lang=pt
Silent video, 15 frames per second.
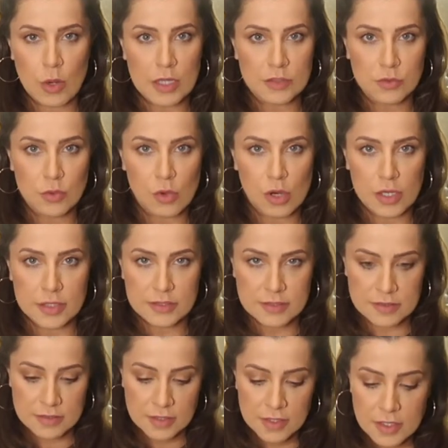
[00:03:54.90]
4
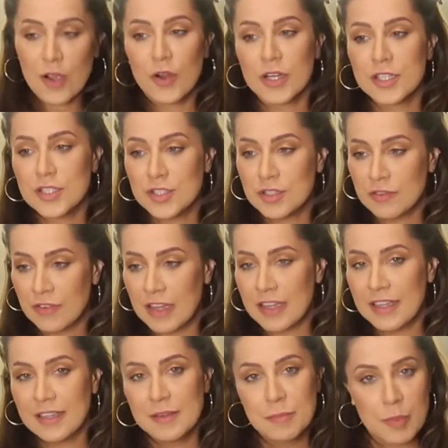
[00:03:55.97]
horas. Agora a gente
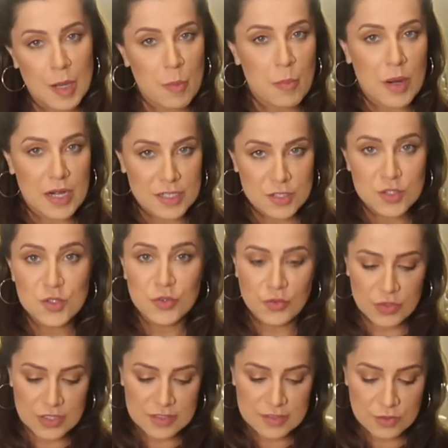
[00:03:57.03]
vai para a parte
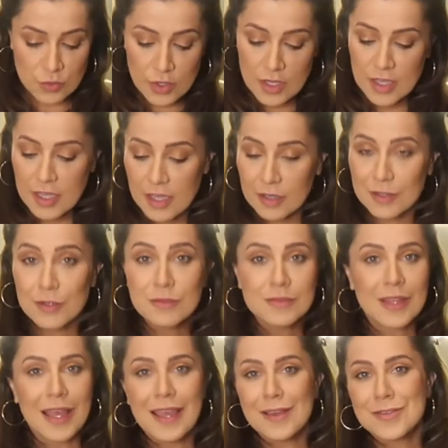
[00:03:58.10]
difícil. Eu não
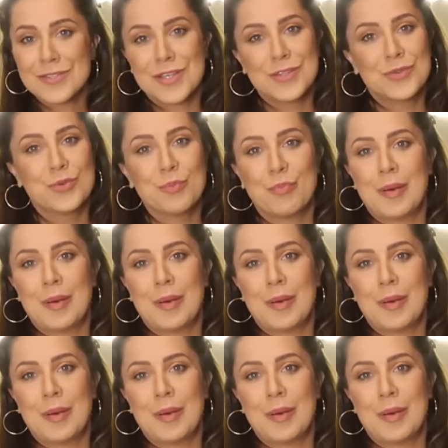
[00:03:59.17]
tenho, gente, um